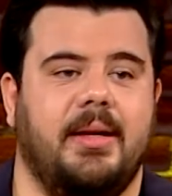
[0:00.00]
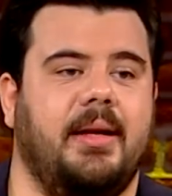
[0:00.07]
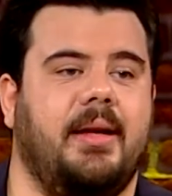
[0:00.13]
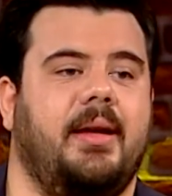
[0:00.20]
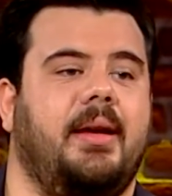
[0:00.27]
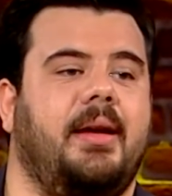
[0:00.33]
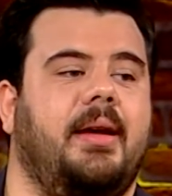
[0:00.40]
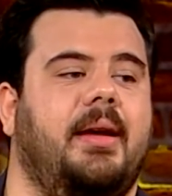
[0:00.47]

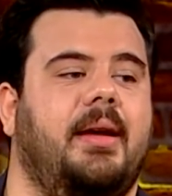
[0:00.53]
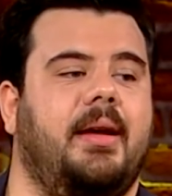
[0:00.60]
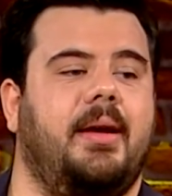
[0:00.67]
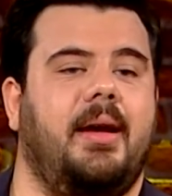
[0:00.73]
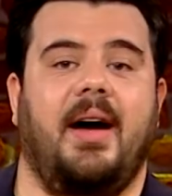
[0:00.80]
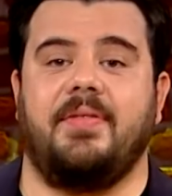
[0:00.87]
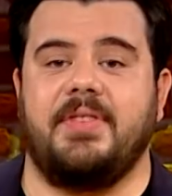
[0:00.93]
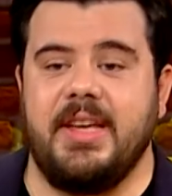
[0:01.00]

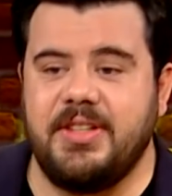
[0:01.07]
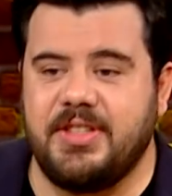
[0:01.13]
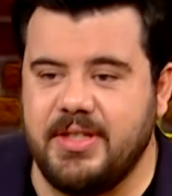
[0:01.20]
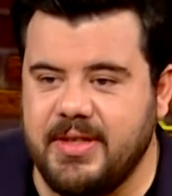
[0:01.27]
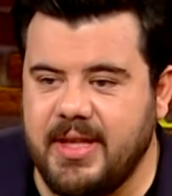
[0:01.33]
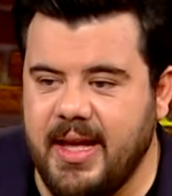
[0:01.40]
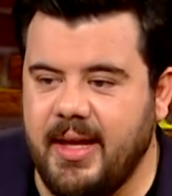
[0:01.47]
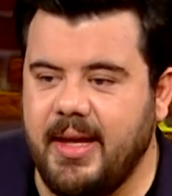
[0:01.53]
e, hafta
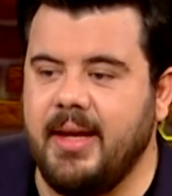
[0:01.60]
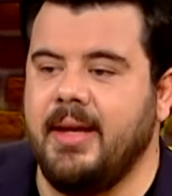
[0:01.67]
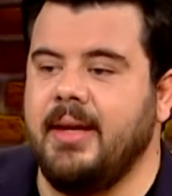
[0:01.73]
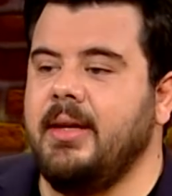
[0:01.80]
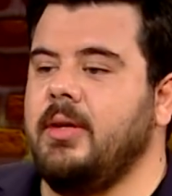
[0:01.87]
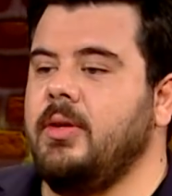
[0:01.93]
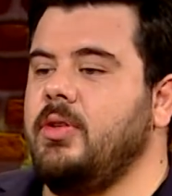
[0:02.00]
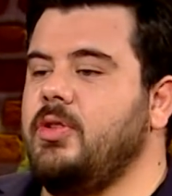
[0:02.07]
içinde
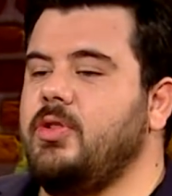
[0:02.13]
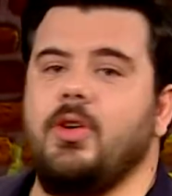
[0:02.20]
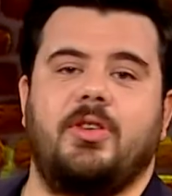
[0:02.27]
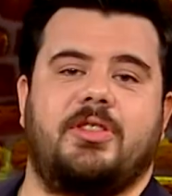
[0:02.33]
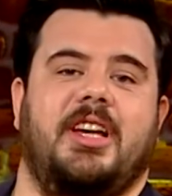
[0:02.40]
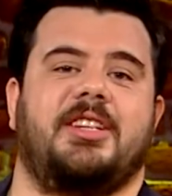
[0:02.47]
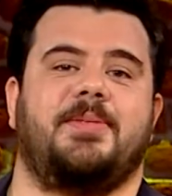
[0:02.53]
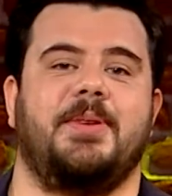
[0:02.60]

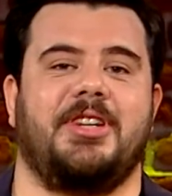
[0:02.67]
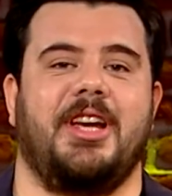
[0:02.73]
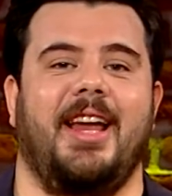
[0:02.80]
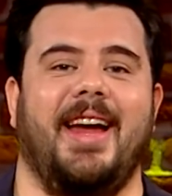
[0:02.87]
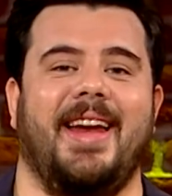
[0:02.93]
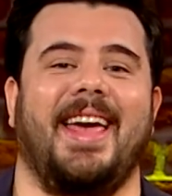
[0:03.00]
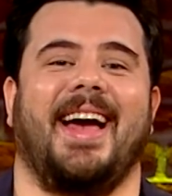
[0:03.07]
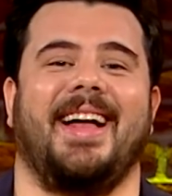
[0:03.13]
çok saçma
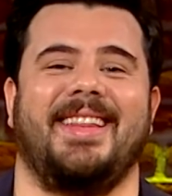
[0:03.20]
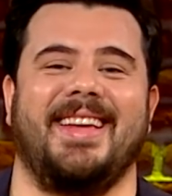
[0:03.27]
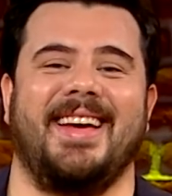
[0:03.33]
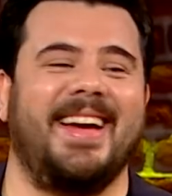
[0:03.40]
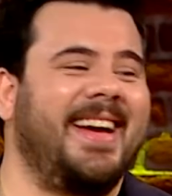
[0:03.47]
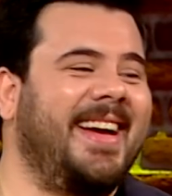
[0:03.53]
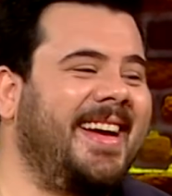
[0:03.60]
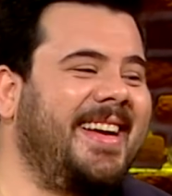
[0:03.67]
şeyler
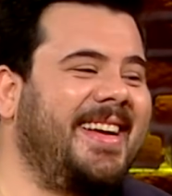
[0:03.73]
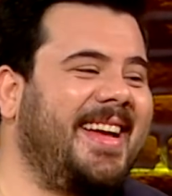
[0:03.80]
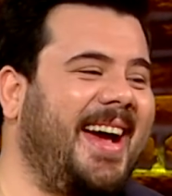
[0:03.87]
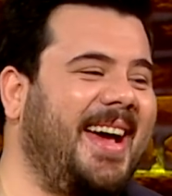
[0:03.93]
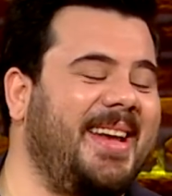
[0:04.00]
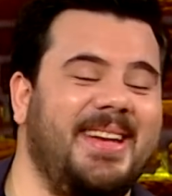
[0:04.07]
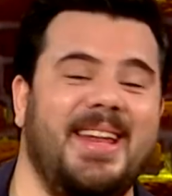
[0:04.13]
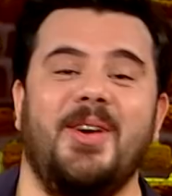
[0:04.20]
geldi.
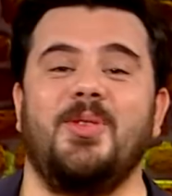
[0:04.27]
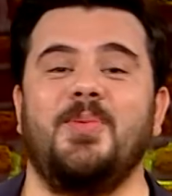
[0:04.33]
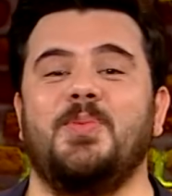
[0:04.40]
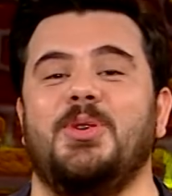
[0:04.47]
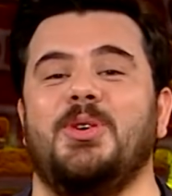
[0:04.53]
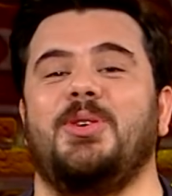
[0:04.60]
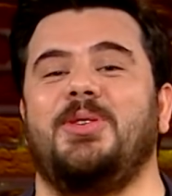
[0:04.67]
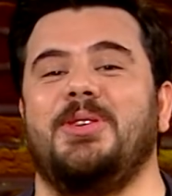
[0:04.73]
Yani ne
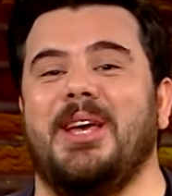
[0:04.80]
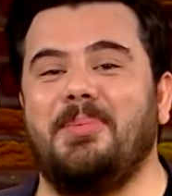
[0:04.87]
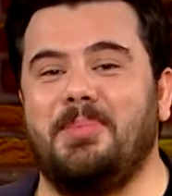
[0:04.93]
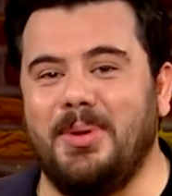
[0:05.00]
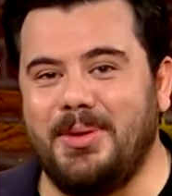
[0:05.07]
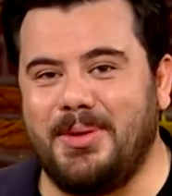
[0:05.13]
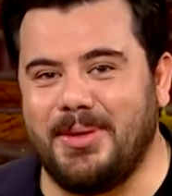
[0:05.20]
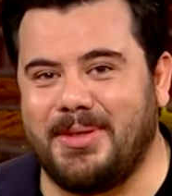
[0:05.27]
umduk ne
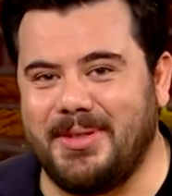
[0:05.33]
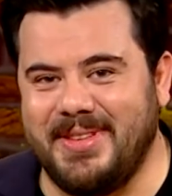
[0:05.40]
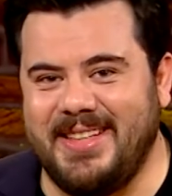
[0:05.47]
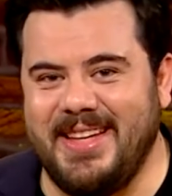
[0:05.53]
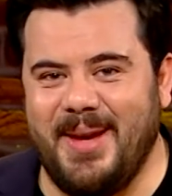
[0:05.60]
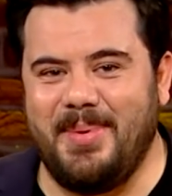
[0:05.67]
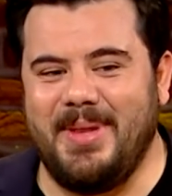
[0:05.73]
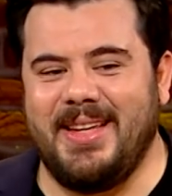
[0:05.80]
bulduk
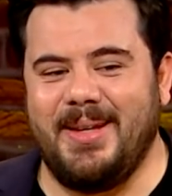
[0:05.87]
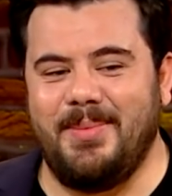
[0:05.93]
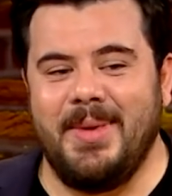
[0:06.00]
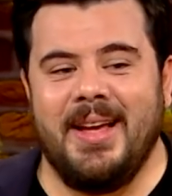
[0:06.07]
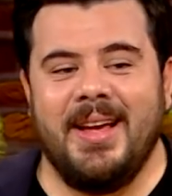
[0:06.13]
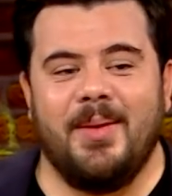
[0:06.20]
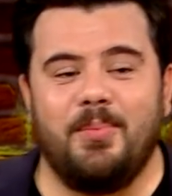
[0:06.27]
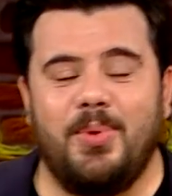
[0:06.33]
diyebilirim.
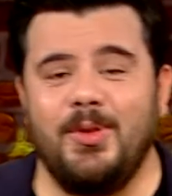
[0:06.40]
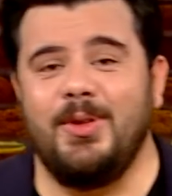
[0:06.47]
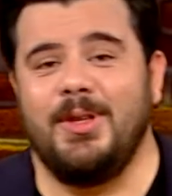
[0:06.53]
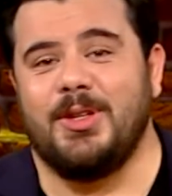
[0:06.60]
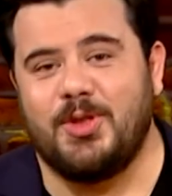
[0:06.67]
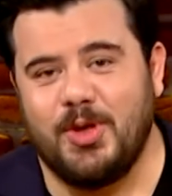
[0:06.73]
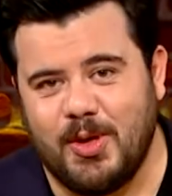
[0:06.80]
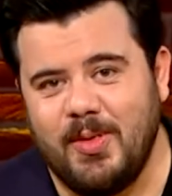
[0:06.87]

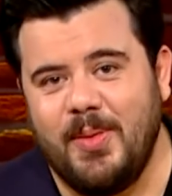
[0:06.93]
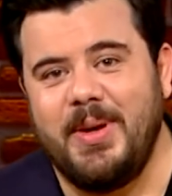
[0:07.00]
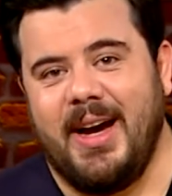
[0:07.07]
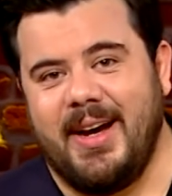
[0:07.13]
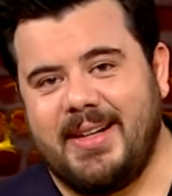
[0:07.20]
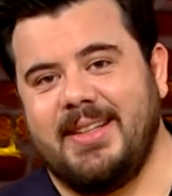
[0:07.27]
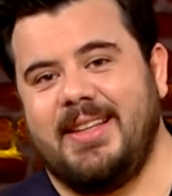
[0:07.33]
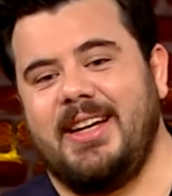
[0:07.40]
Bununla sorumlu bir
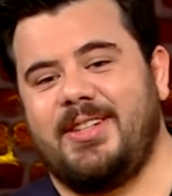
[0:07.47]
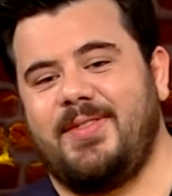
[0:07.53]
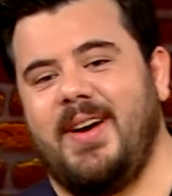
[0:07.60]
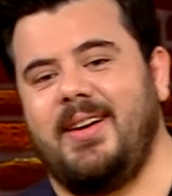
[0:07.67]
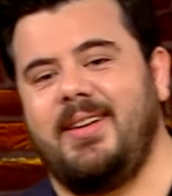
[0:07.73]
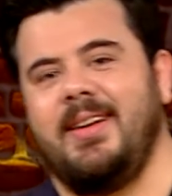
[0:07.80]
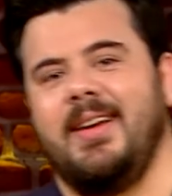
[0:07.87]
arkadaş var